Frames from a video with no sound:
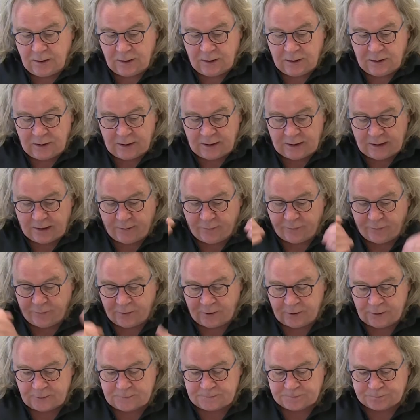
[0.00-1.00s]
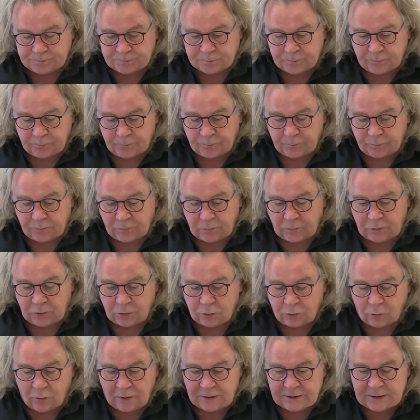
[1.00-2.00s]
Et à la fin,
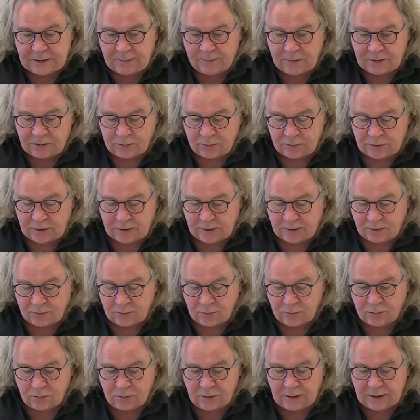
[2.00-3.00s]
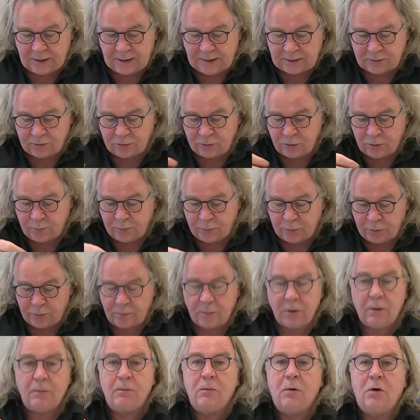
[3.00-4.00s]
troisième association, les lettres de
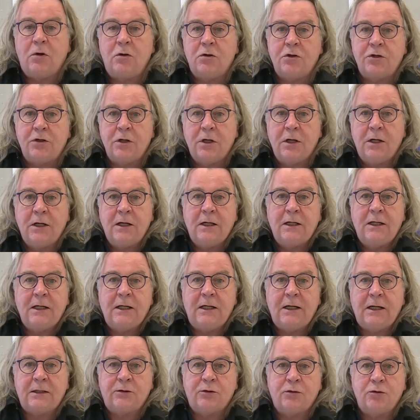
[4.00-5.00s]
plume mangent les lettres